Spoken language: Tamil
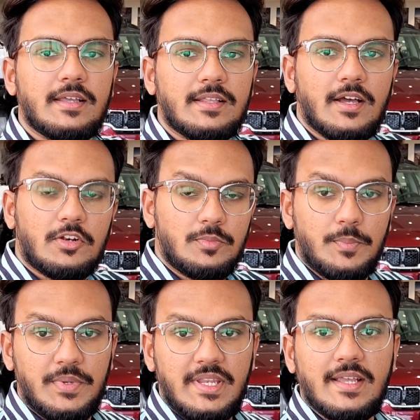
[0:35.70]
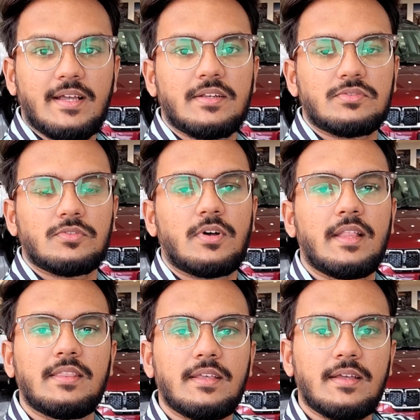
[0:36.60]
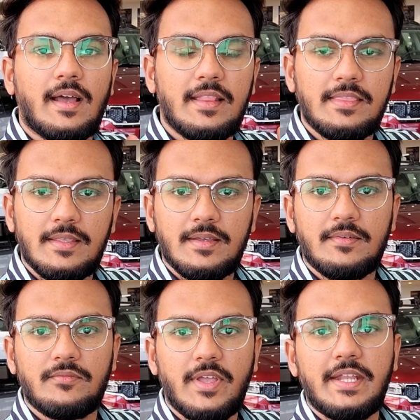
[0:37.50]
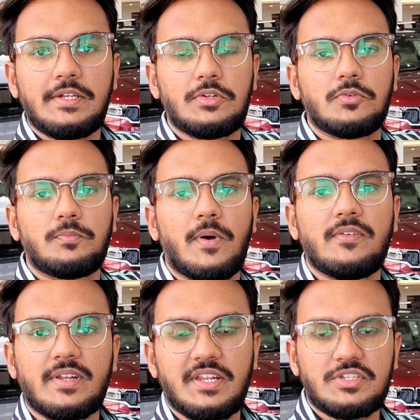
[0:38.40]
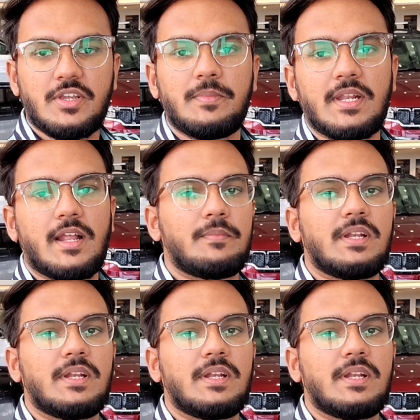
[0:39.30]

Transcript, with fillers: இந்த கார் ரொம்ப பெரிய கார் ஸோ அந்த அந்த வெயிட் டு பவர் ரேஷியோ எப்படி இருக்குது